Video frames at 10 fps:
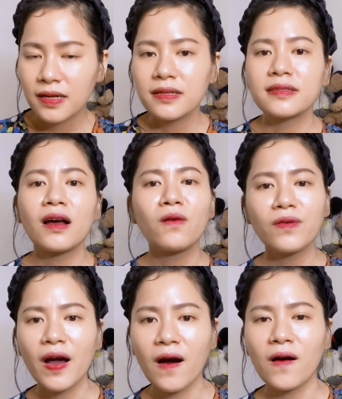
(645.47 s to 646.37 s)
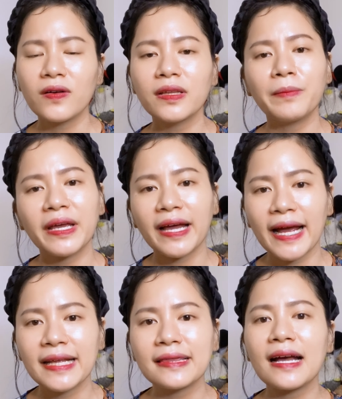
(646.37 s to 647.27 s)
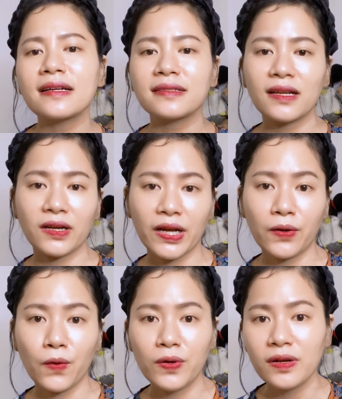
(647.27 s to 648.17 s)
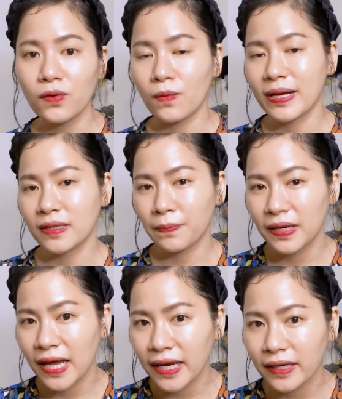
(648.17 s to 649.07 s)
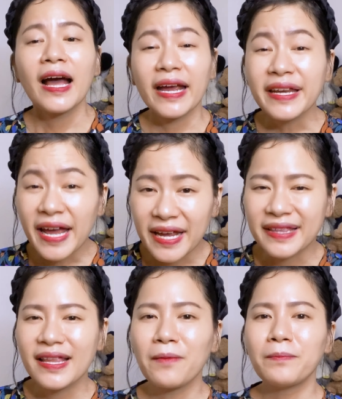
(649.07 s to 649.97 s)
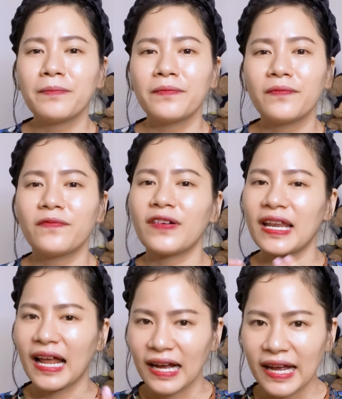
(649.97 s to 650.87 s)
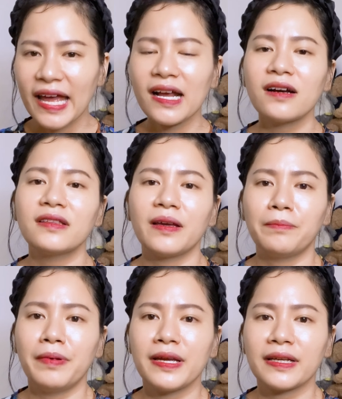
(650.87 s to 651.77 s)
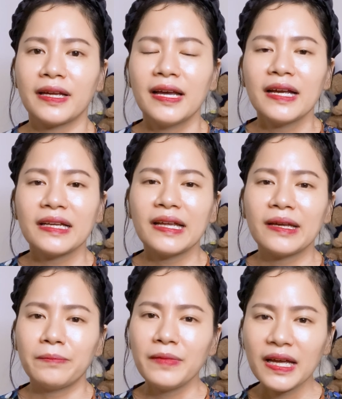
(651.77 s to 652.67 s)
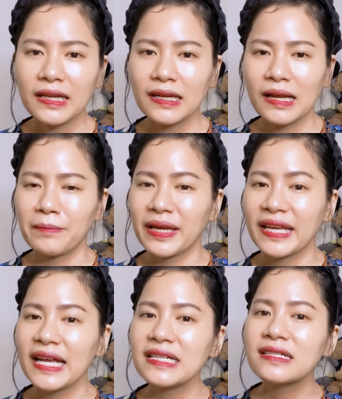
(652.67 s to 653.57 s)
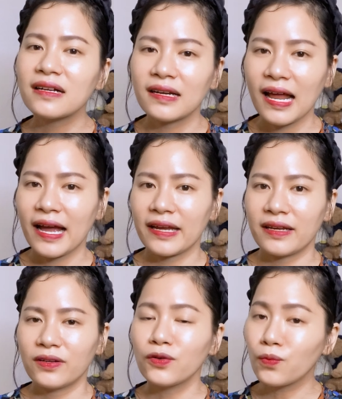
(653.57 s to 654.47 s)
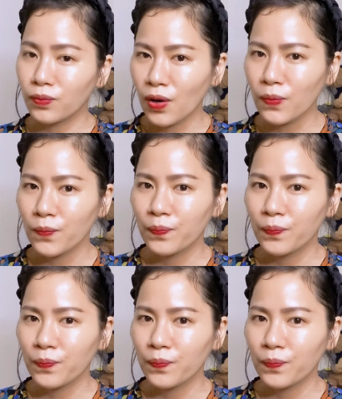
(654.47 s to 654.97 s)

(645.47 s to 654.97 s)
Sau đó thì mình hãy tăng dần cái khối lượng của bài tập lên. Hãy để tâm và lắng nghe cơ thể mình để biết là mình nên dừng lại đúng lúc.